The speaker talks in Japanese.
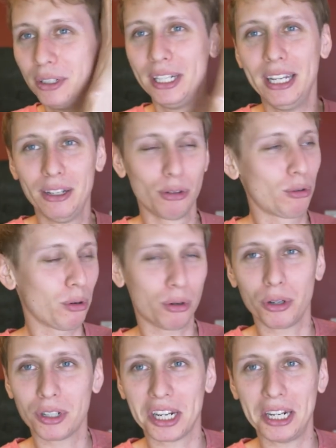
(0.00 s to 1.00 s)
ねこ
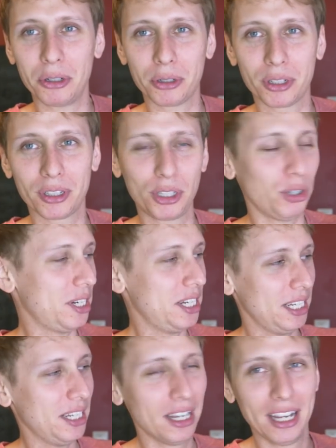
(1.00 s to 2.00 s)
これぐらいの距離
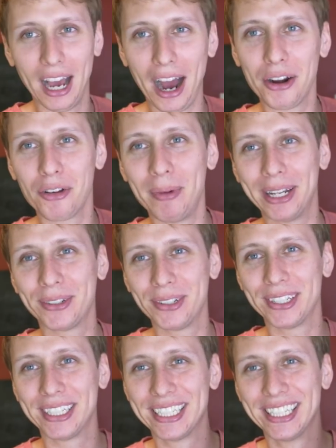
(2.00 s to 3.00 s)
にある
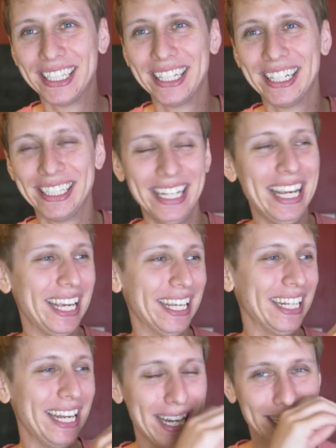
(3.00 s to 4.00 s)
窓
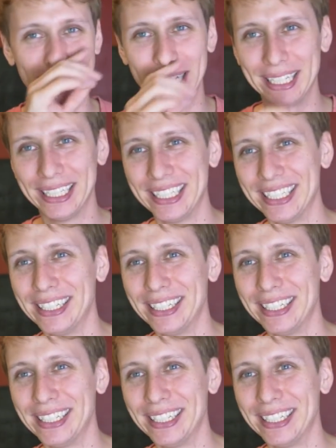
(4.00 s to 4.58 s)
でなんか